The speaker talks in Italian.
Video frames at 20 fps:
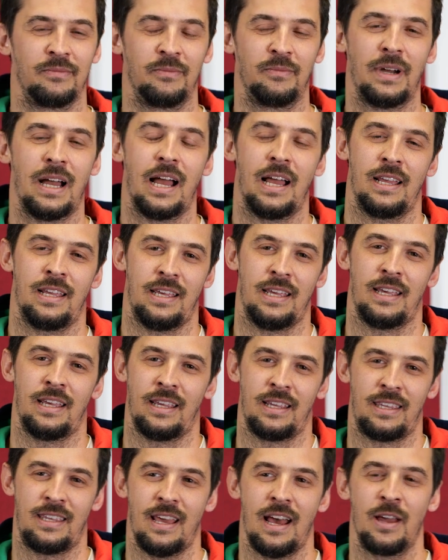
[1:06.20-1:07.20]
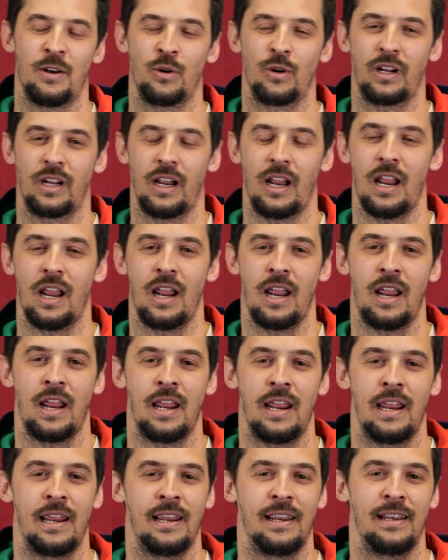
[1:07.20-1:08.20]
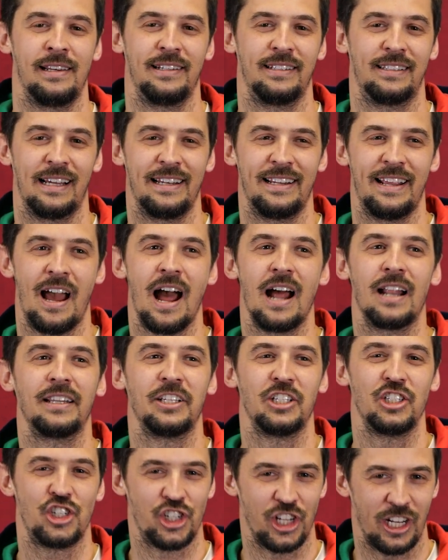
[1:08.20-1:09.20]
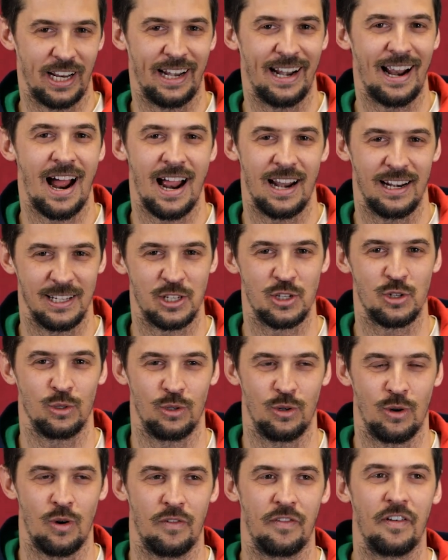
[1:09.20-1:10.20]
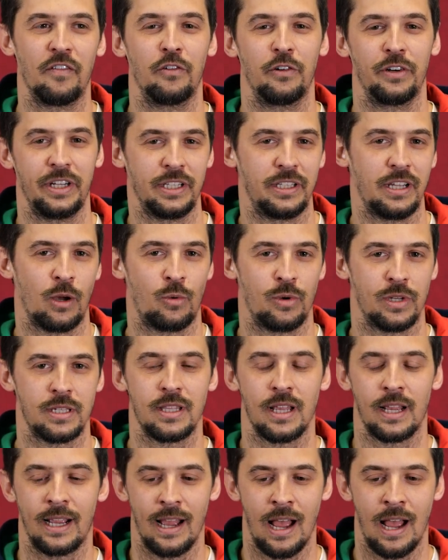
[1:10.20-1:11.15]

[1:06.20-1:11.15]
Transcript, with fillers: Ma è chiaro che gli italiani in generale sono favoriti a questa